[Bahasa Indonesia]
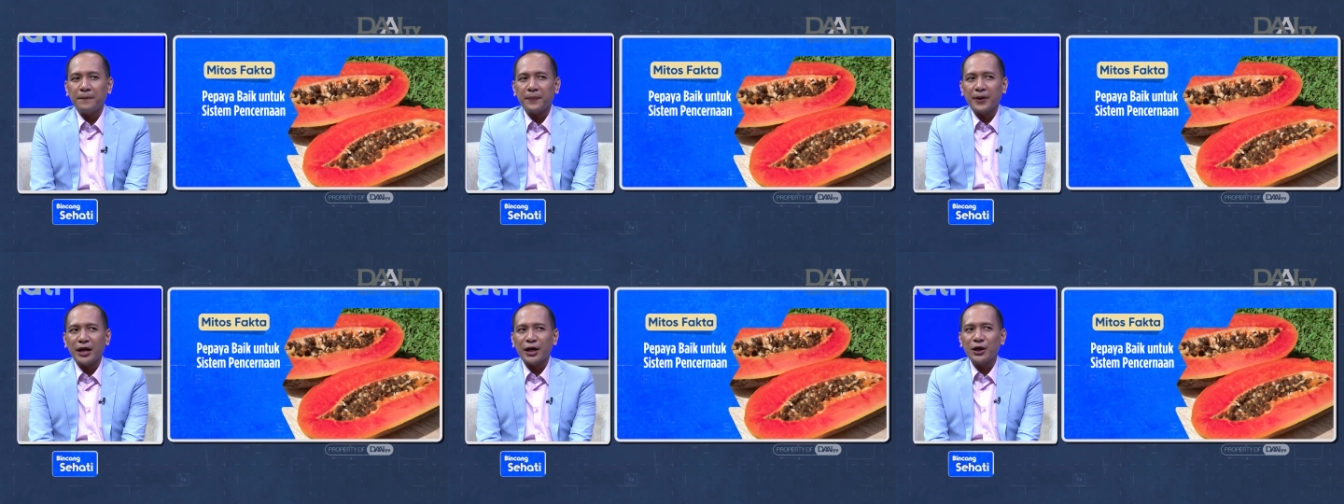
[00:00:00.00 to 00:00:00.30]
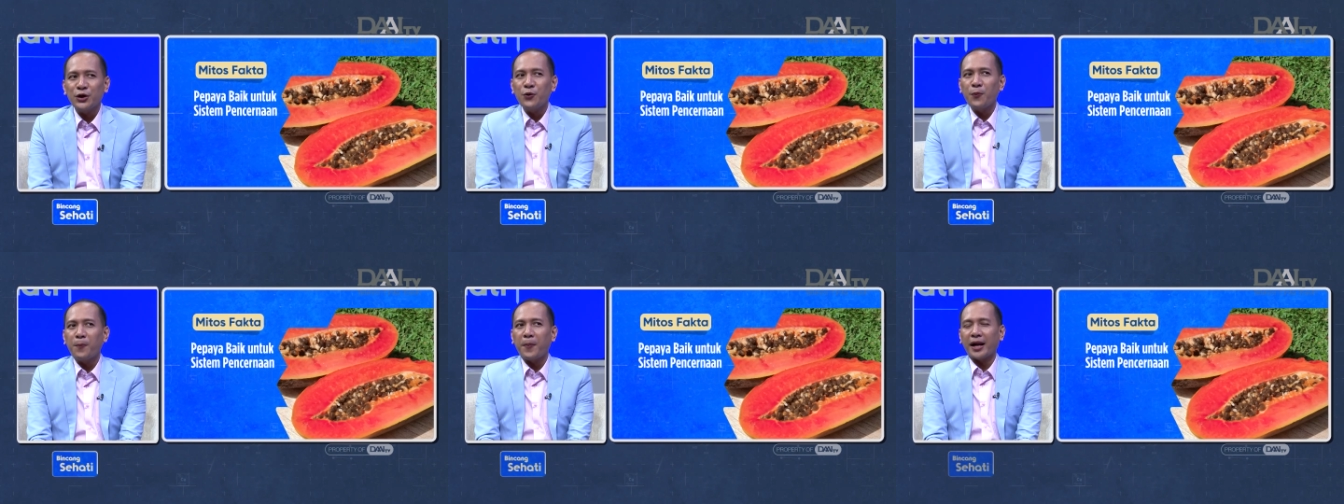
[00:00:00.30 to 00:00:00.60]

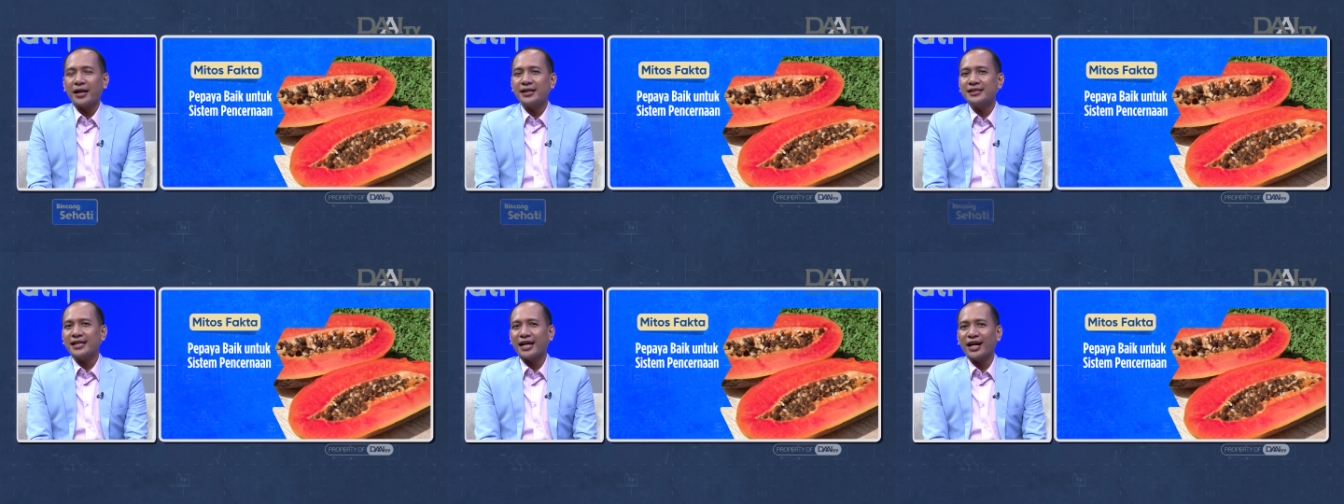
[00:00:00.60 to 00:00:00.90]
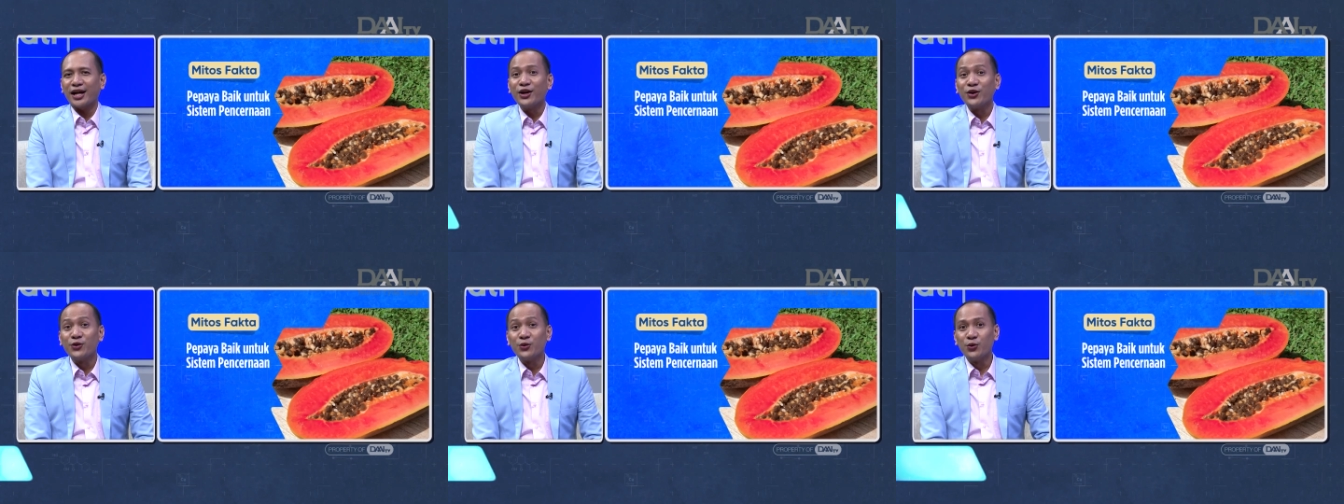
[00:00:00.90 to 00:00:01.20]
kehidupan
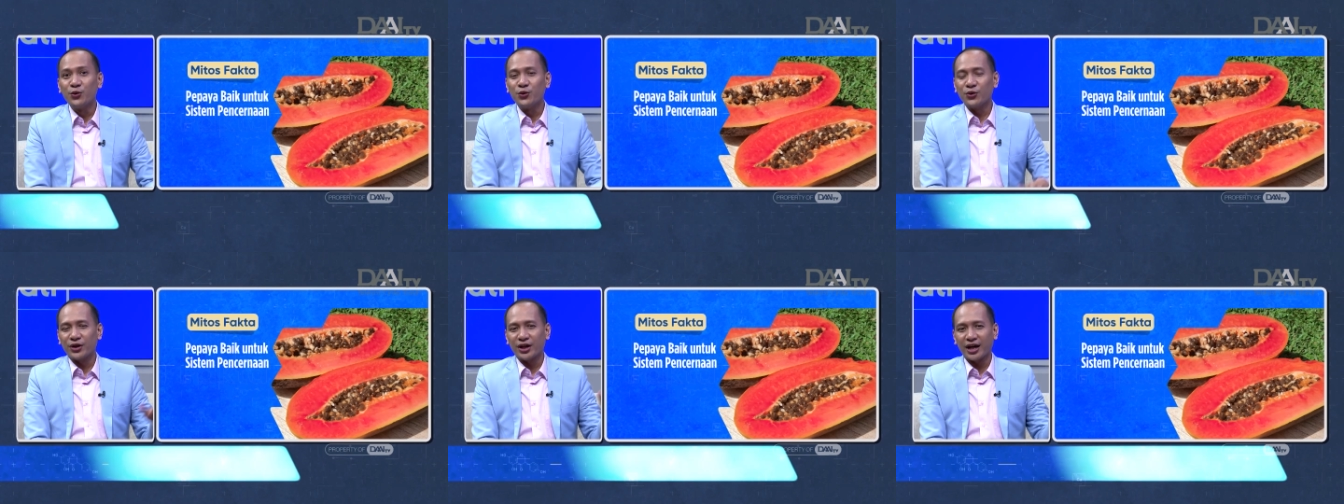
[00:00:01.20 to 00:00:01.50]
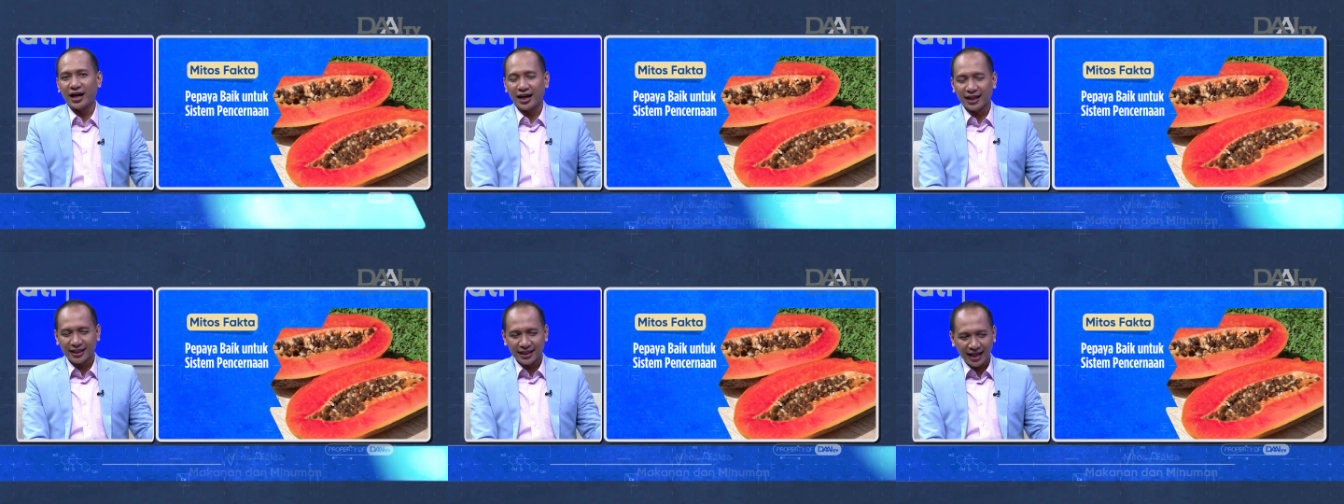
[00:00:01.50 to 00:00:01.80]
saya dulu
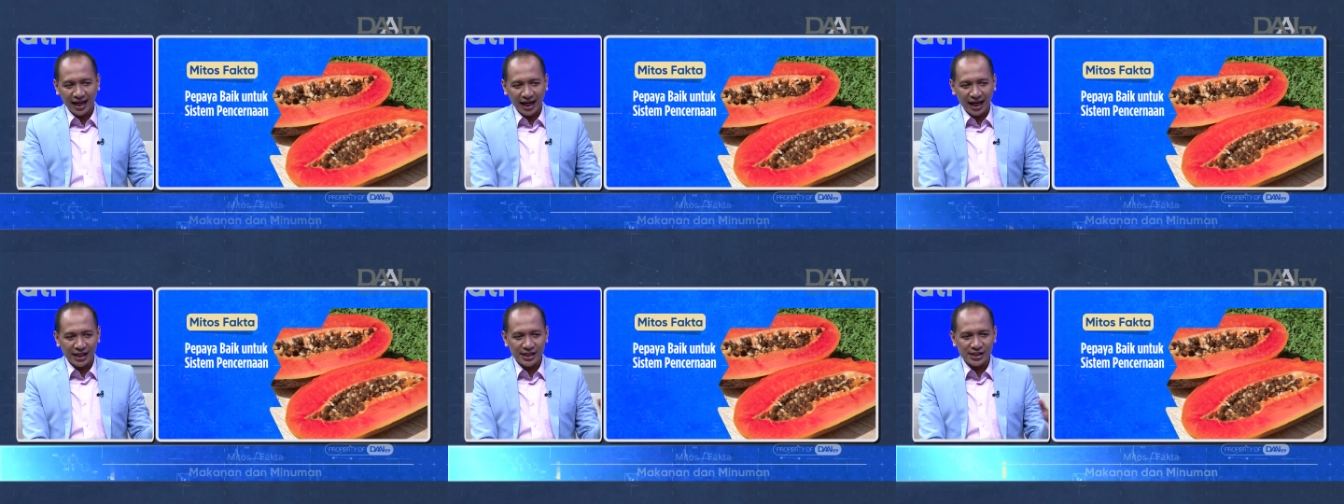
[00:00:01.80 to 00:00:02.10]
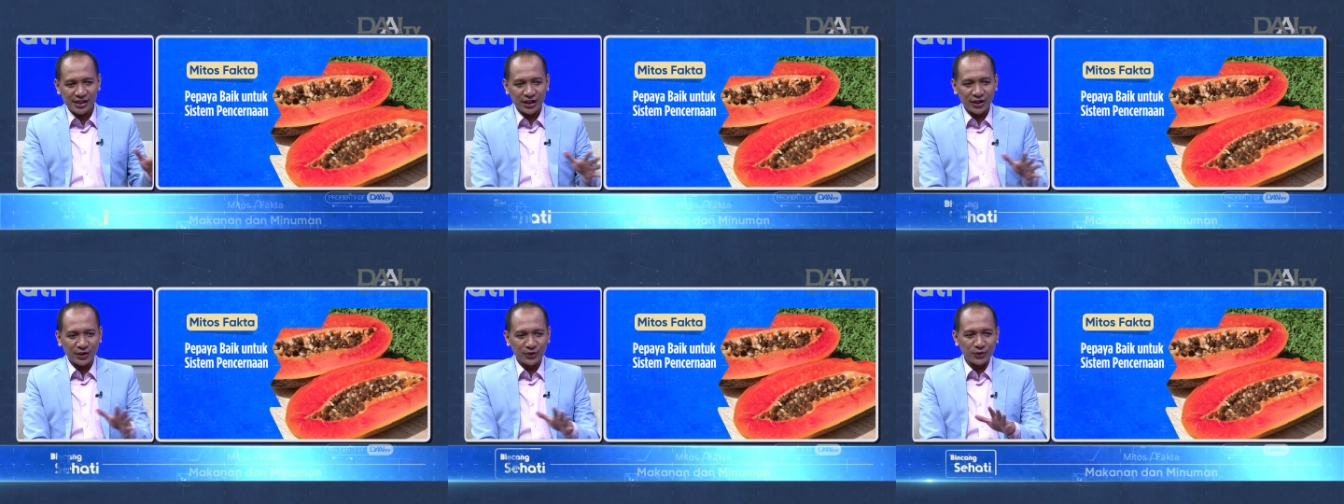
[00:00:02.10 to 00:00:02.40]
ya ketika
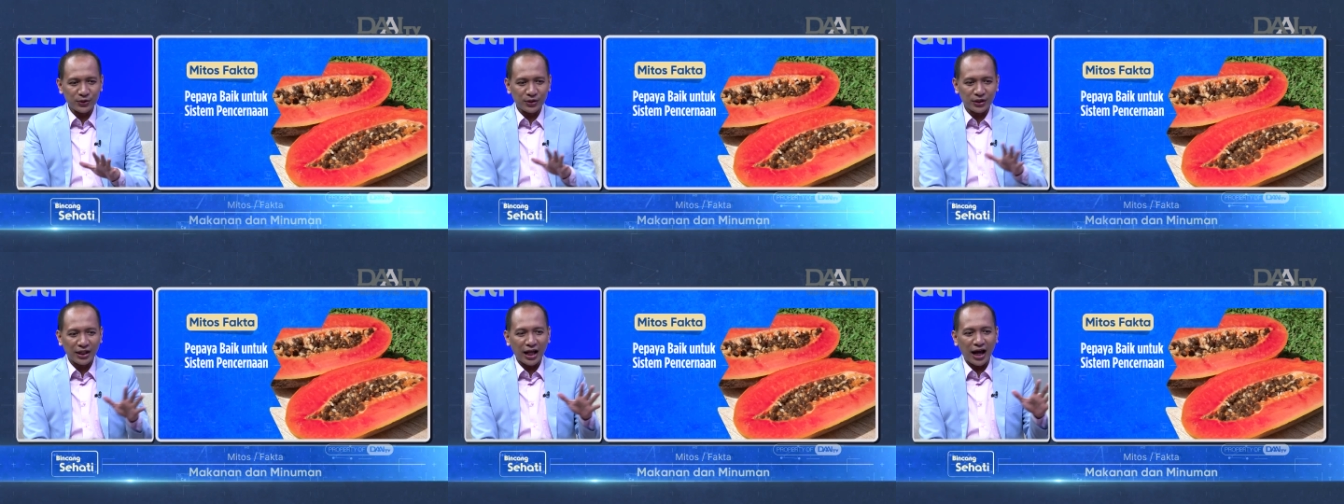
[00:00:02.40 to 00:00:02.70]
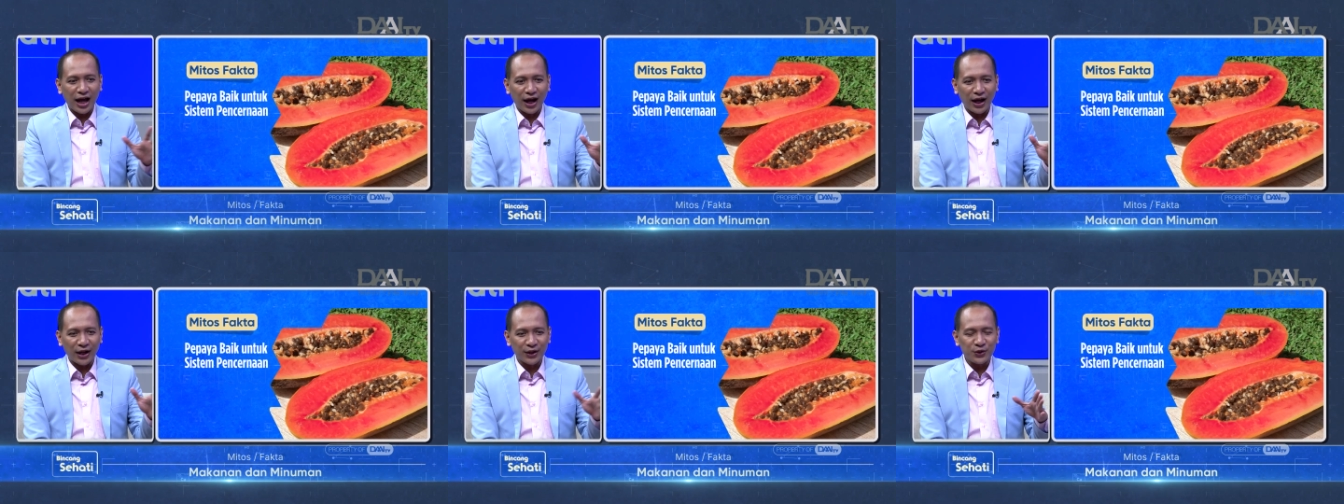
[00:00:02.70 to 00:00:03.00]
kecil itu
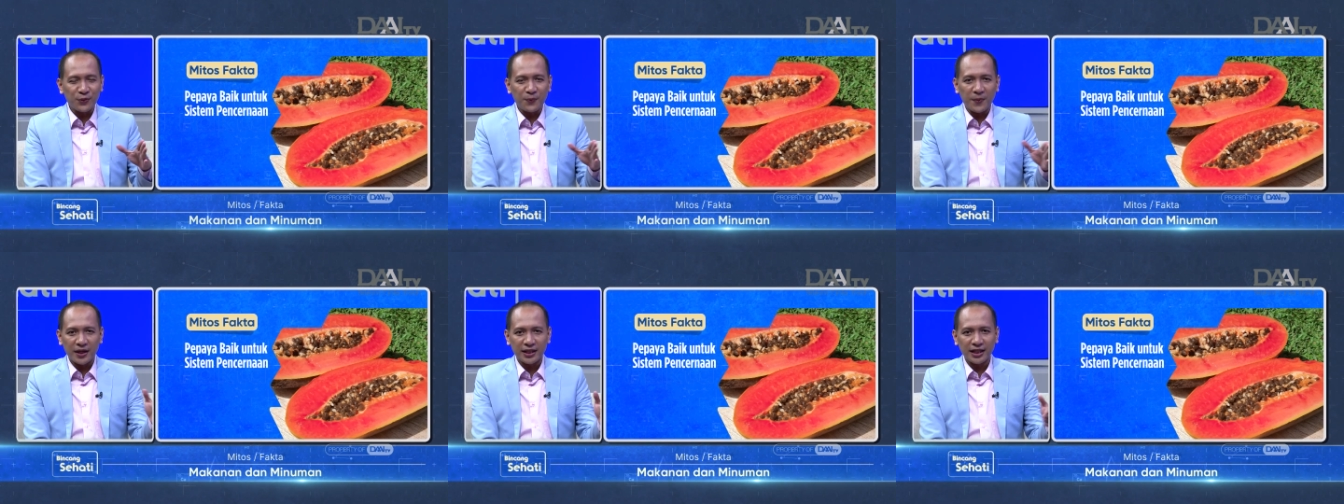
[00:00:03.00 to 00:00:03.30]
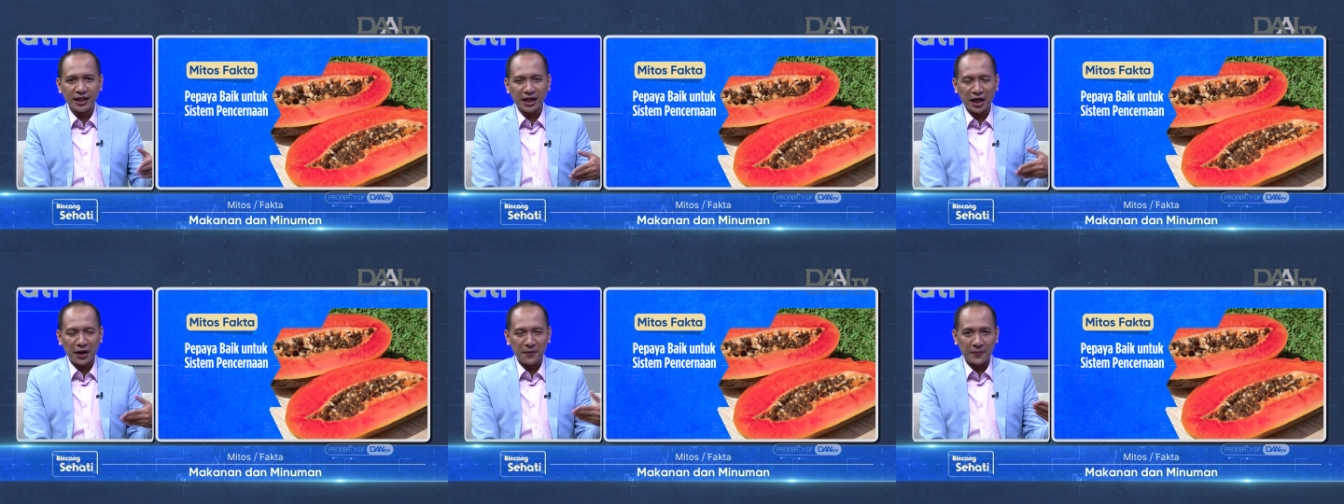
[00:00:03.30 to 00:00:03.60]
tetangga itu
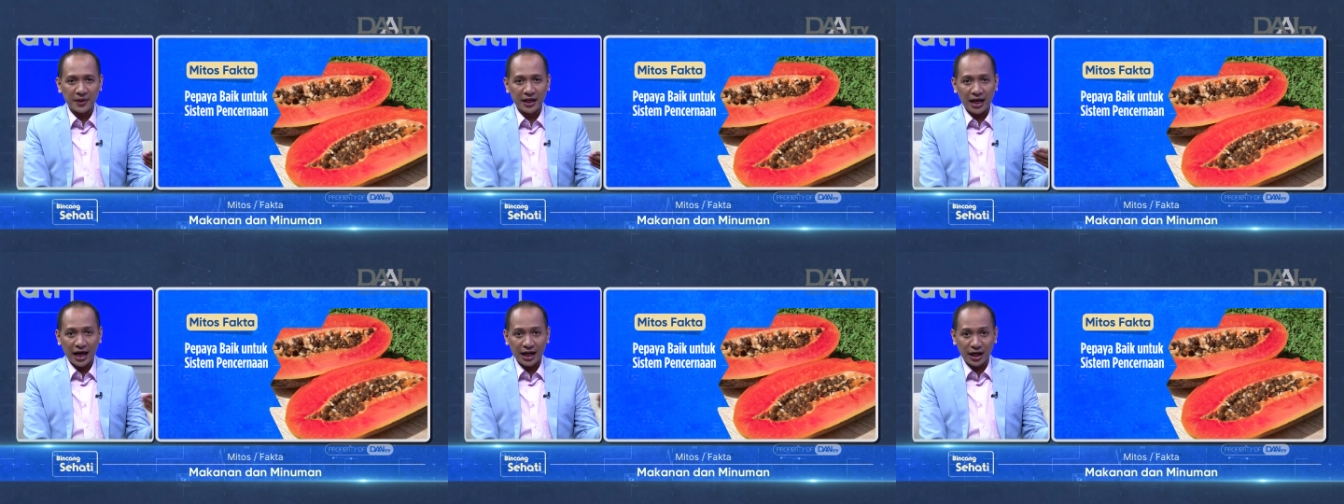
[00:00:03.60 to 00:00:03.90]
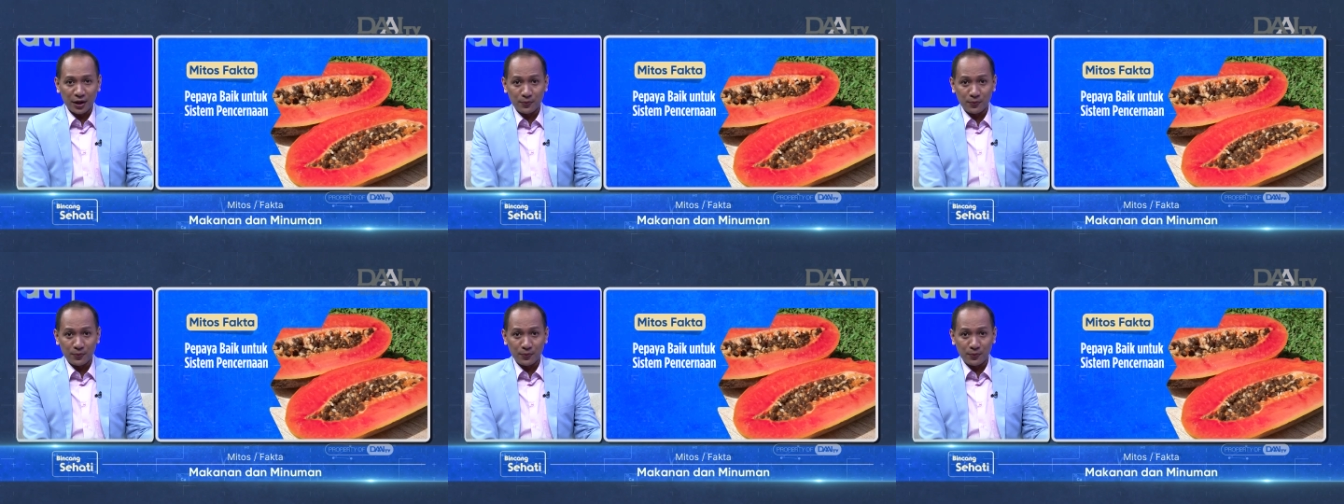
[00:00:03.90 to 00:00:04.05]
banyak yang melihara